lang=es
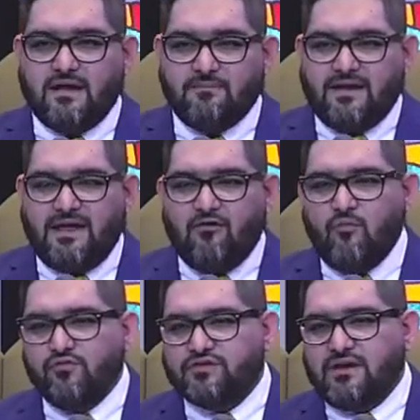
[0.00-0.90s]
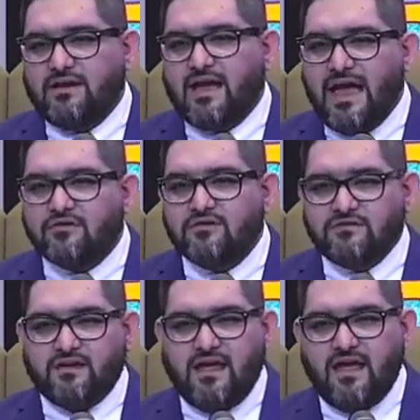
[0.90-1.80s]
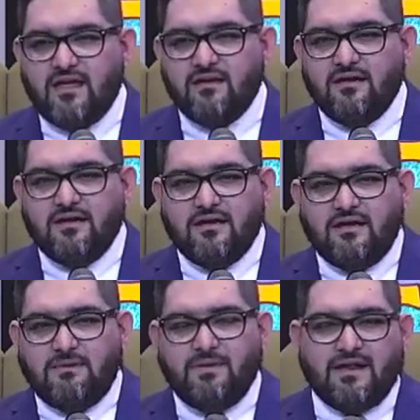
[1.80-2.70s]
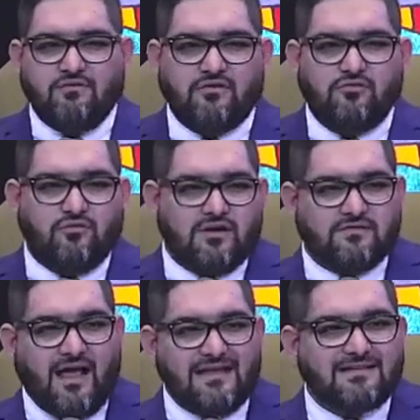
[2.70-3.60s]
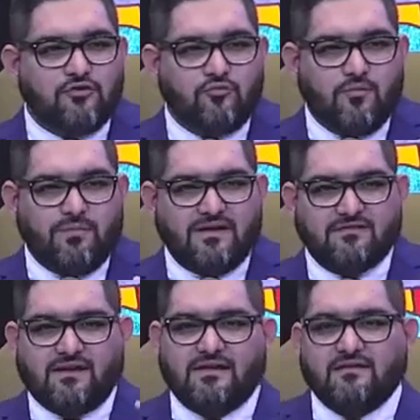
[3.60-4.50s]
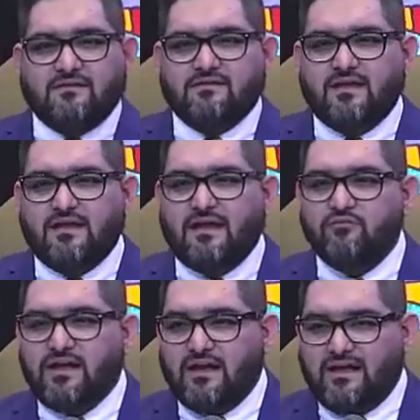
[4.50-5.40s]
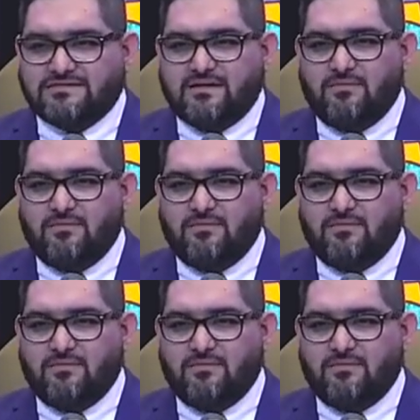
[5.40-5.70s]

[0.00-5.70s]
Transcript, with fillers: Manejábamos en el carro, decía ella, y paraba en un lugar y decía, ese grupo parece que necesita ir a una iglesia.